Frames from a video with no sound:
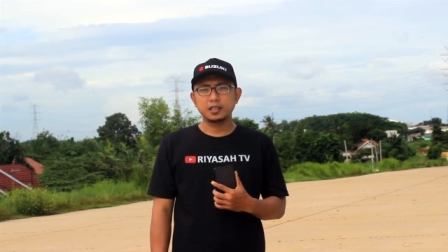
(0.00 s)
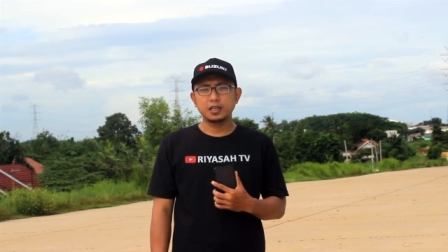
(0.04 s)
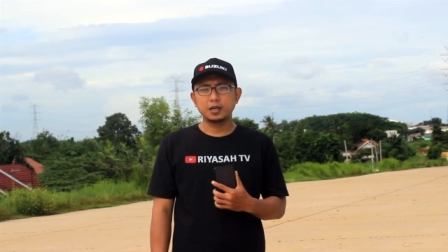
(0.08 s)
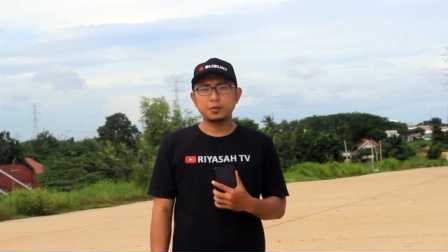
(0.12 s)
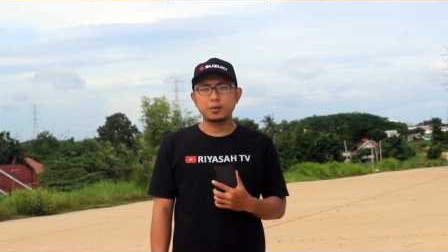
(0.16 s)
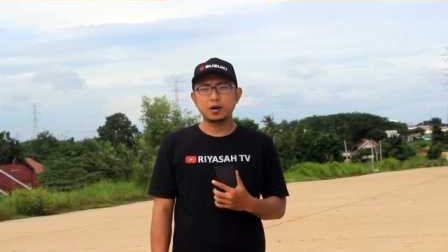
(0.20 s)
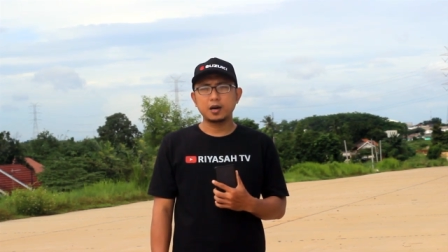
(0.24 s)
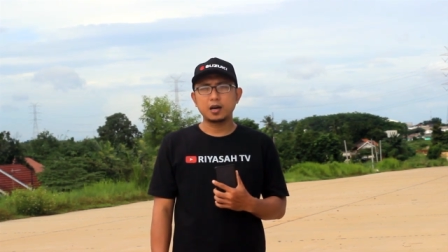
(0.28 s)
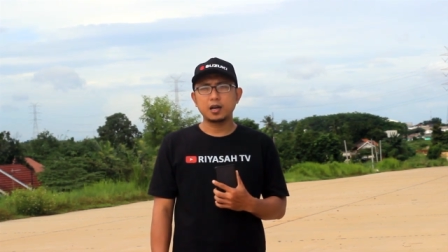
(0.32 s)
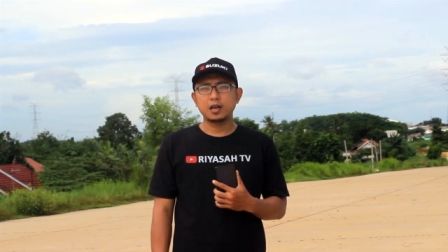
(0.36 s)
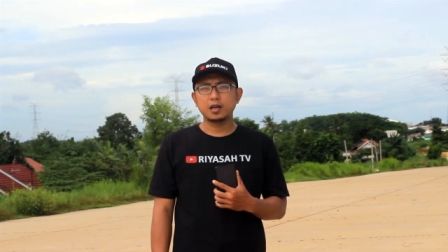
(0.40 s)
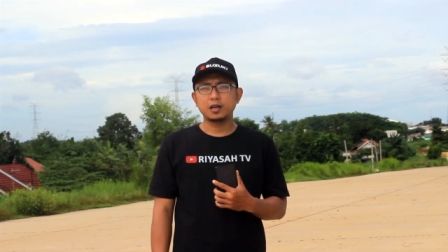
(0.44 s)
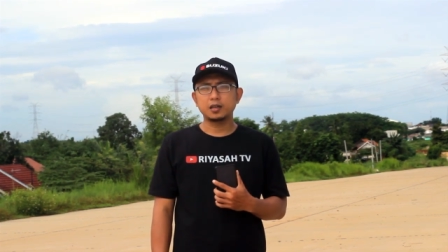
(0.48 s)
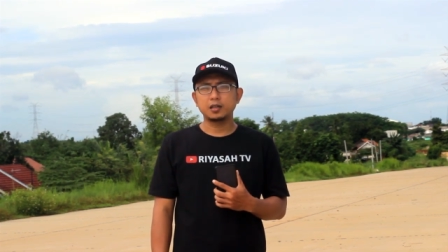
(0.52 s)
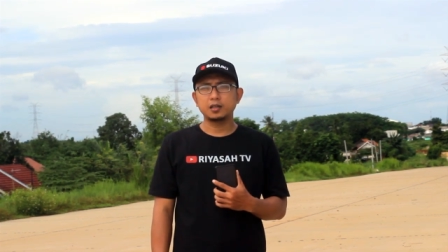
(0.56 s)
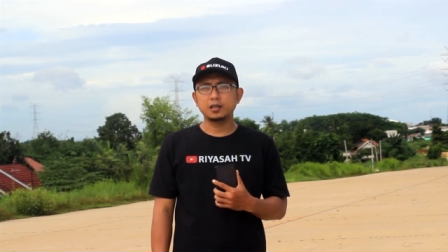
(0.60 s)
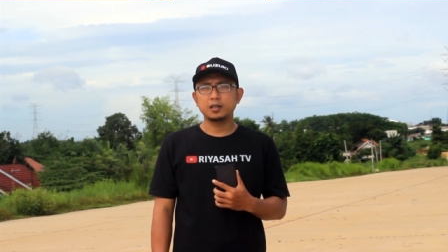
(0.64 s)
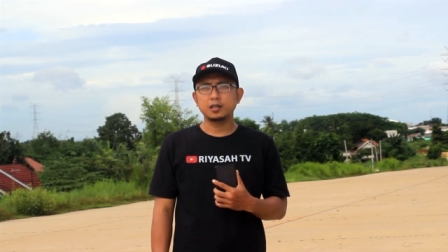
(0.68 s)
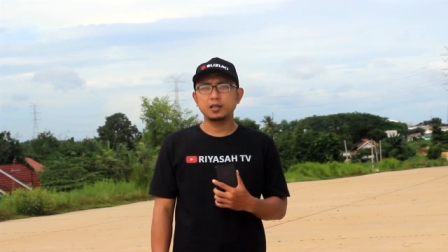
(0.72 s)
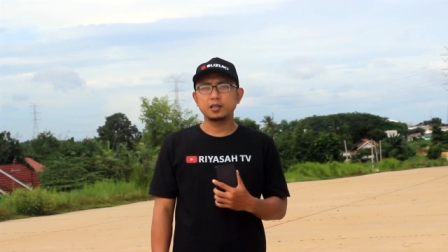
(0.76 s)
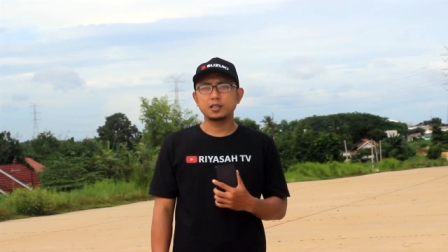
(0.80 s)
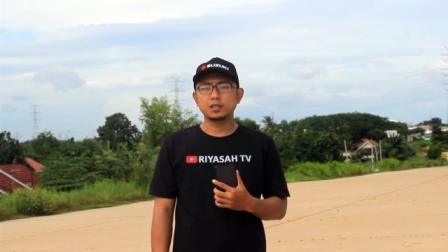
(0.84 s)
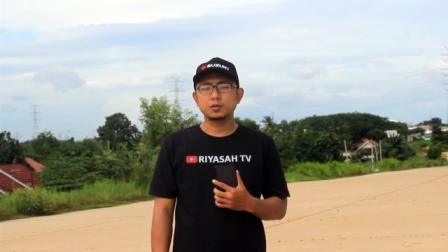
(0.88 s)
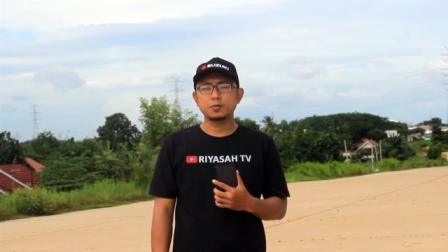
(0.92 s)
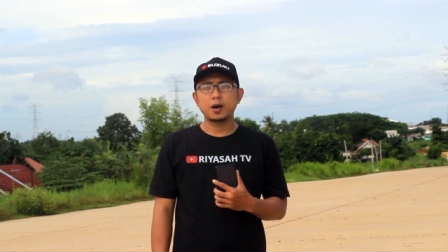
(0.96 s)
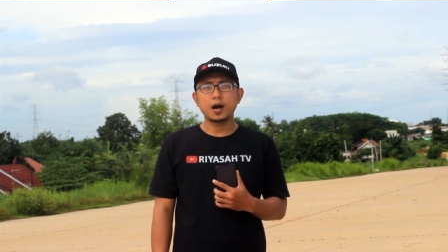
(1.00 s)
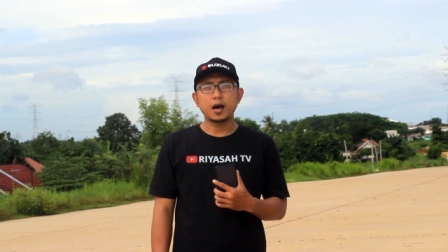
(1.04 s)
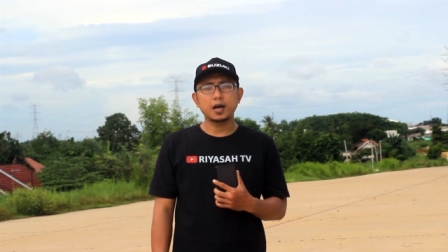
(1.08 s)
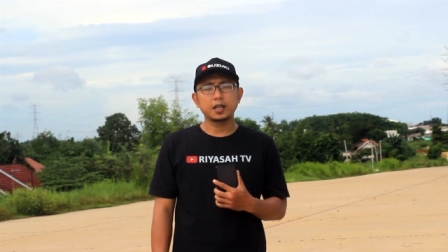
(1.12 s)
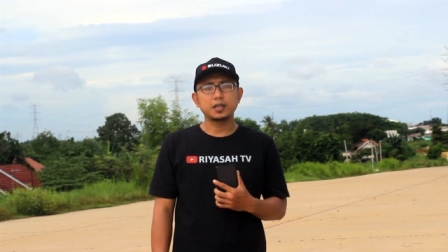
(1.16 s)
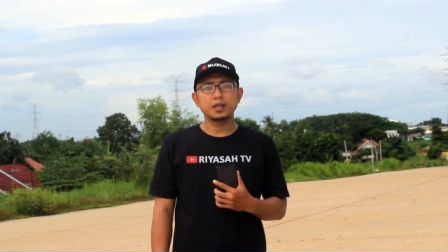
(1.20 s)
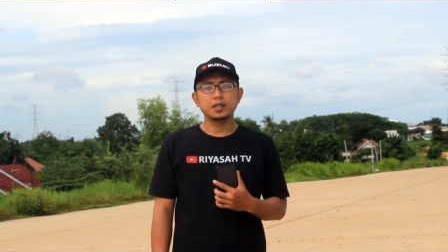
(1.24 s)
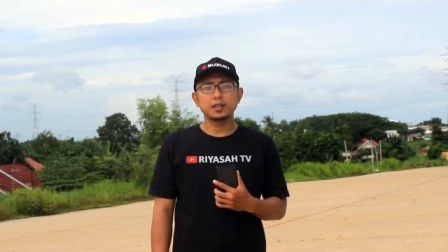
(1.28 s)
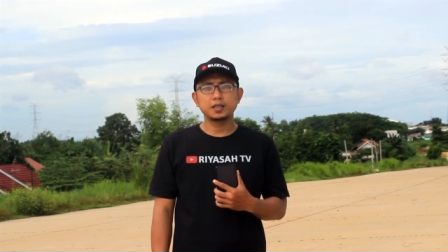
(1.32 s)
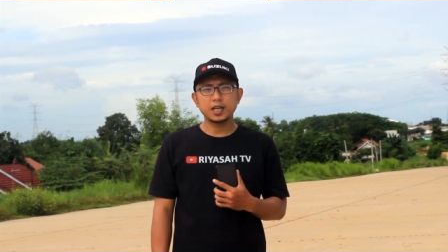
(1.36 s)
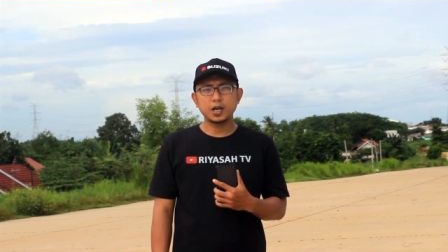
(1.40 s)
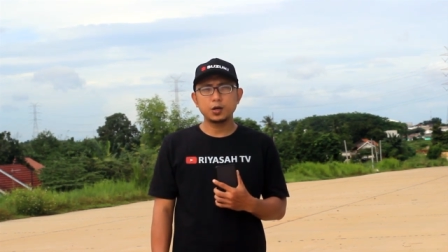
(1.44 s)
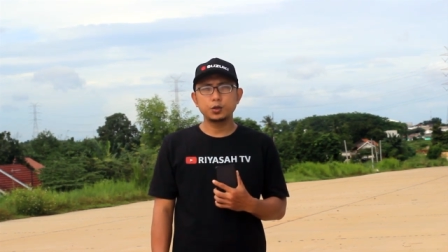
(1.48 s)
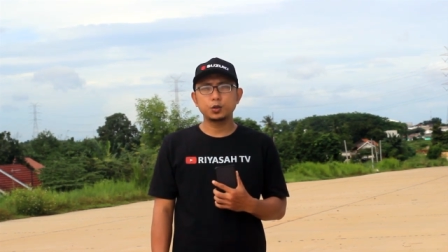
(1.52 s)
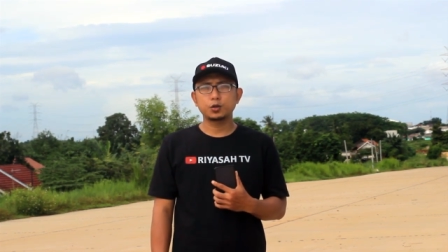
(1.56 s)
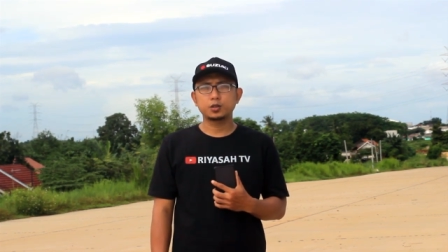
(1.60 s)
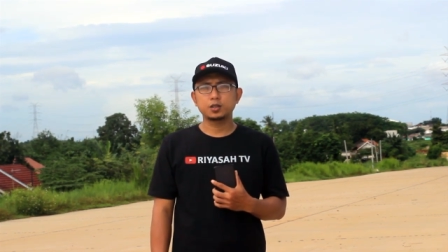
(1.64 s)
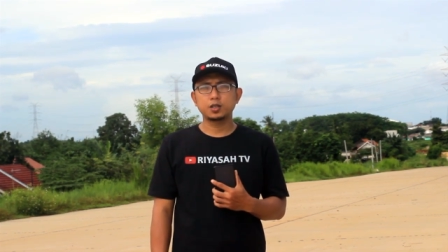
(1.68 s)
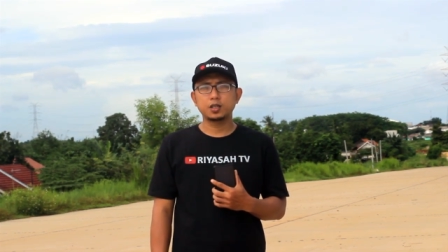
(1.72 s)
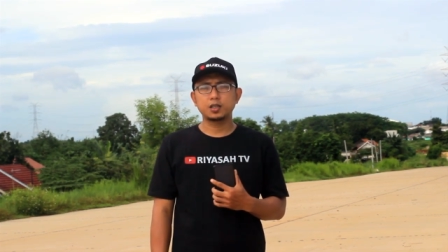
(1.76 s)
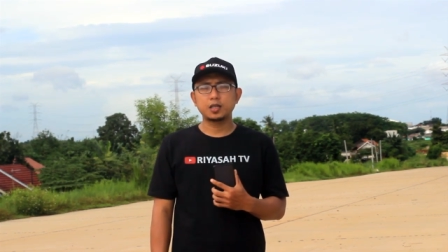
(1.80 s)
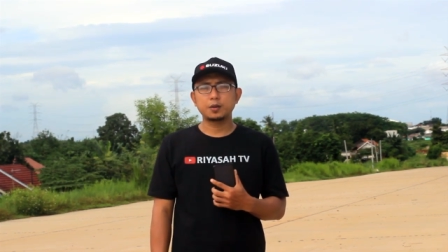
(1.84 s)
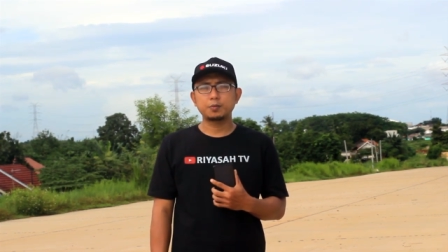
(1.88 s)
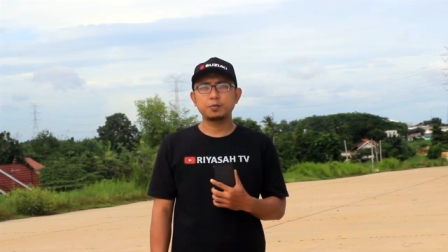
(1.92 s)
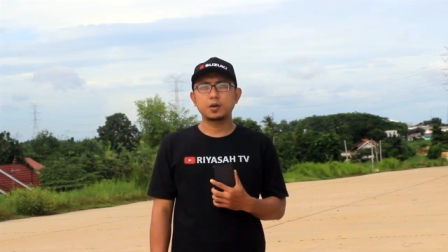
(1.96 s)
tidak menghalangi semangat kita
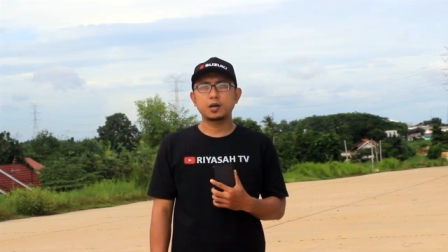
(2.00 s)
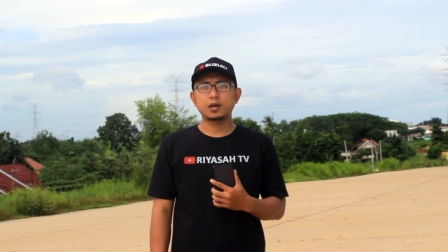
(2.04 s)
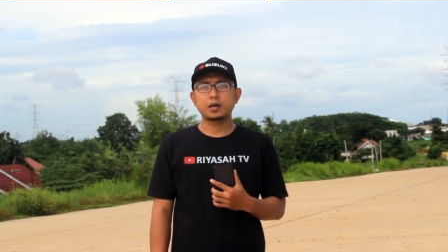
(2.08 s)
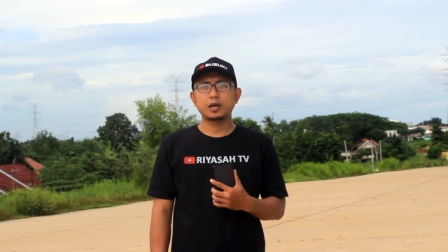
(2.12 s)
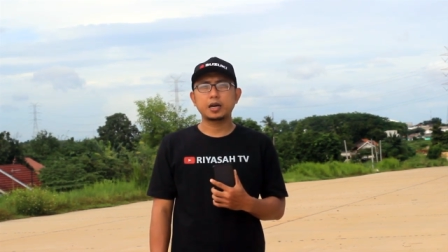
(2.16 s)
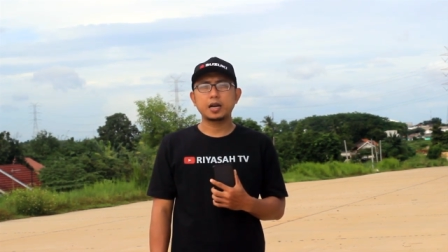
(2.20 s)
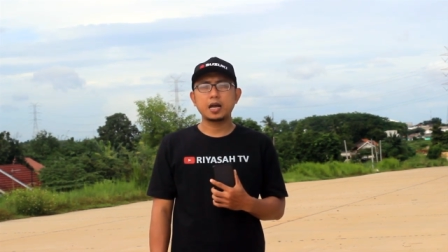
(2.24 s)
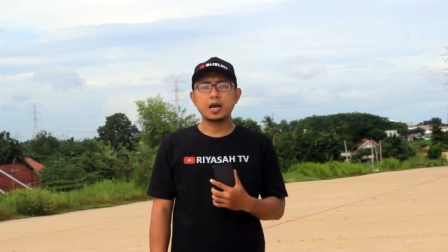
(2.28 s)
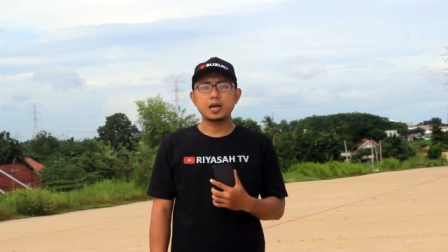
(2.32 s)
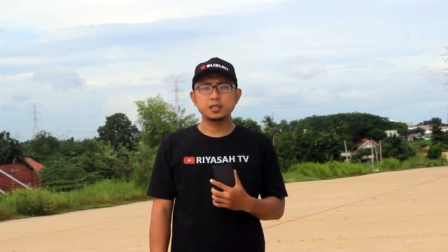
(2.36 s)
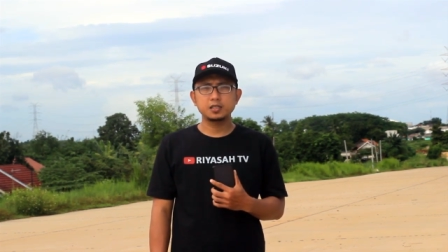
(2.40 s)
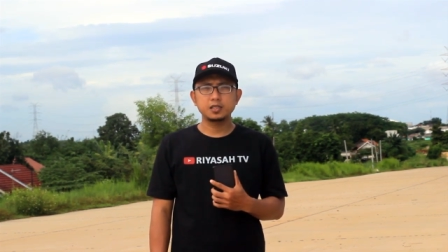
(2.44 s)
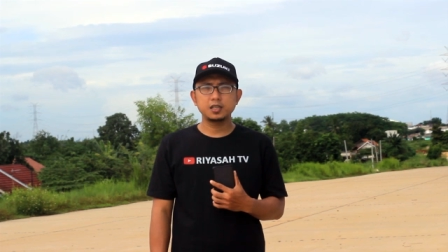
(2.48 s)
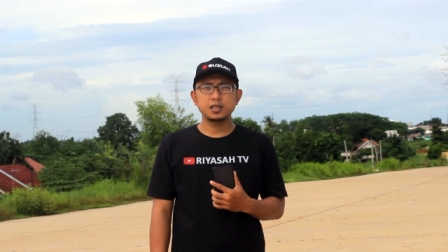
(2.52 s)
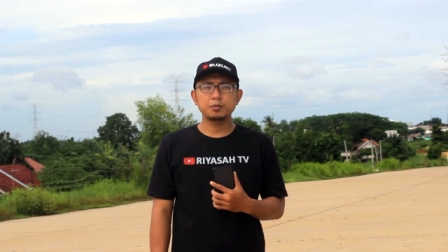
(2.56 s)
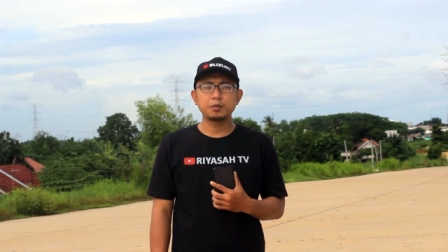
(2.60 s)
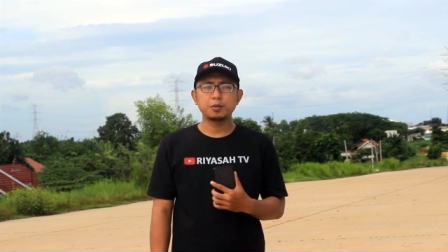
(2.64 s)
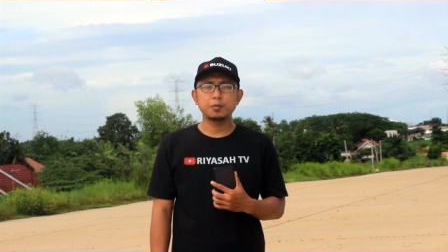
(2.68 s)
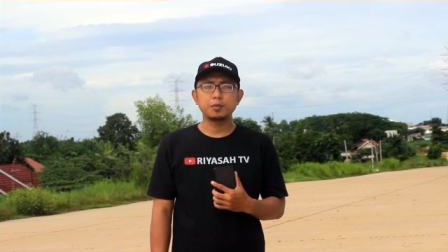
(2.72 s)
untuk tetap berkreasi,